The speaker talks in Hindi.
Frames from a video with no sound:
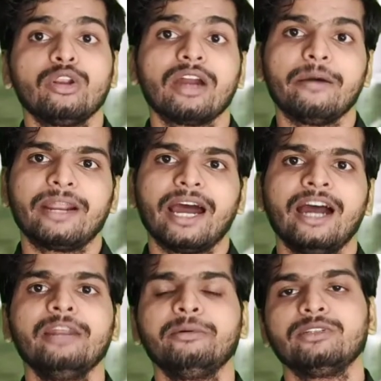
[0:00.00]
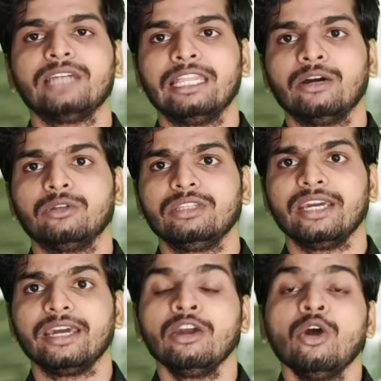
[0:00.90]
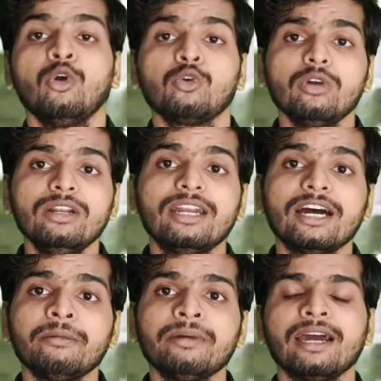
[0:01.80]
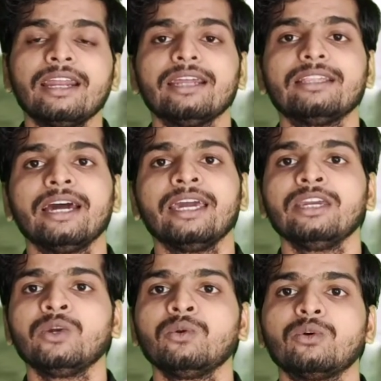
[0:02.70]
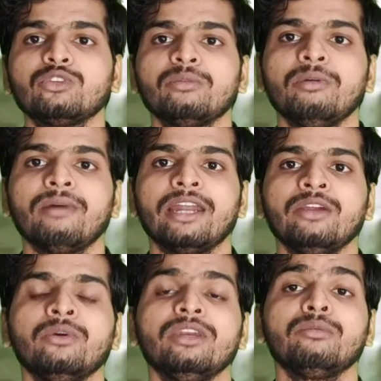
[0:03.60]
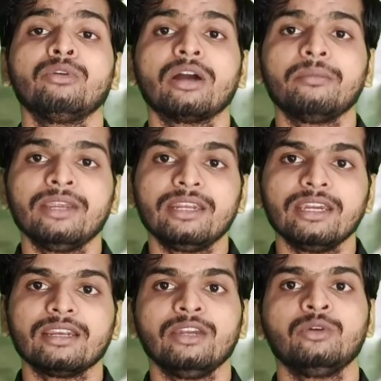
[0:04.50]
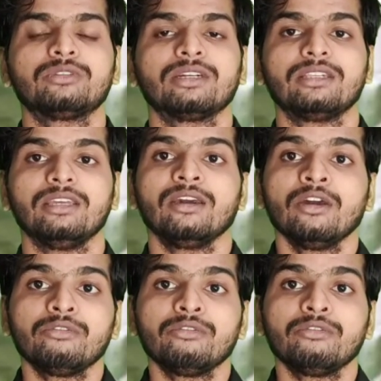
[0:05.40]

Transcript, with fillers: और घबराहट बहुत ज़्यादा होती है उनको डर बना रहता है कि उनको जो बीमारी हुई है वो कभी ठीक नहीं हो सकती